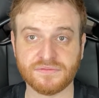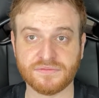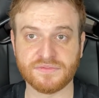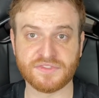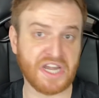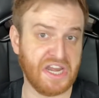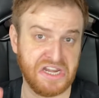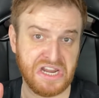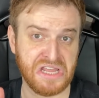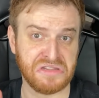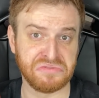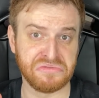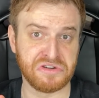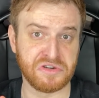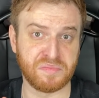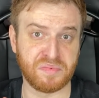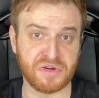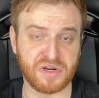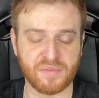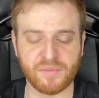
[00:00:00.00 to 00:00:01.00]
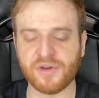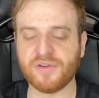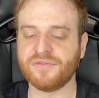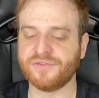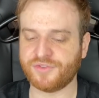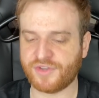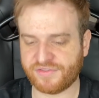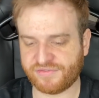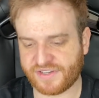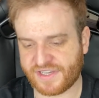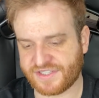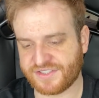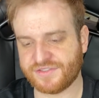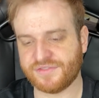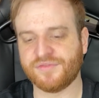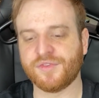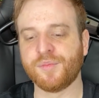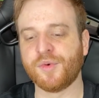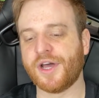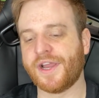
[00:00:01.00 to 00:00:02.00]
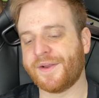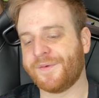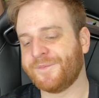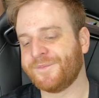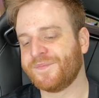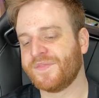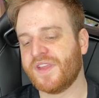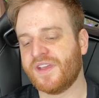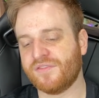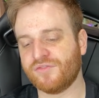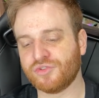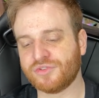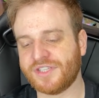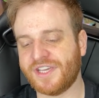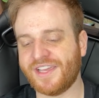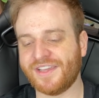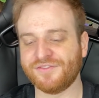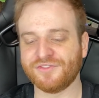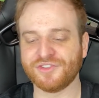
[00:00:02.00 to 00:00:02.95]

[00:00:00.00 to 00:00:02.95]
treinador Pokémon. Não é fácil. Vambora. Voltei,